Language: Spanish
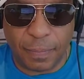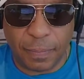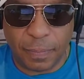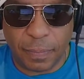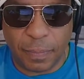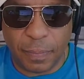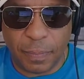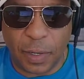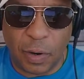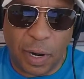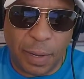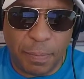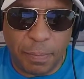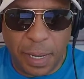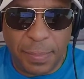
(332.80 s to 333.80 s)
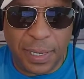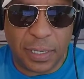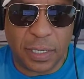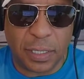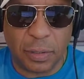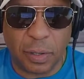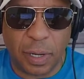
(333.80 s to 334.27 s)
eh, alrededor de
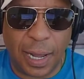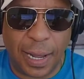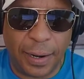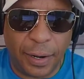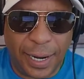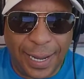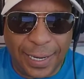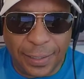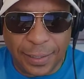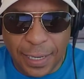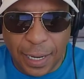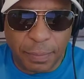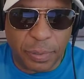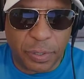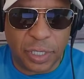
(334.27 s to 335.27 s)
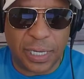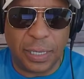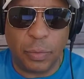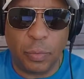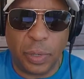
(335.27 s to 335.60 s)
11% con dividendos,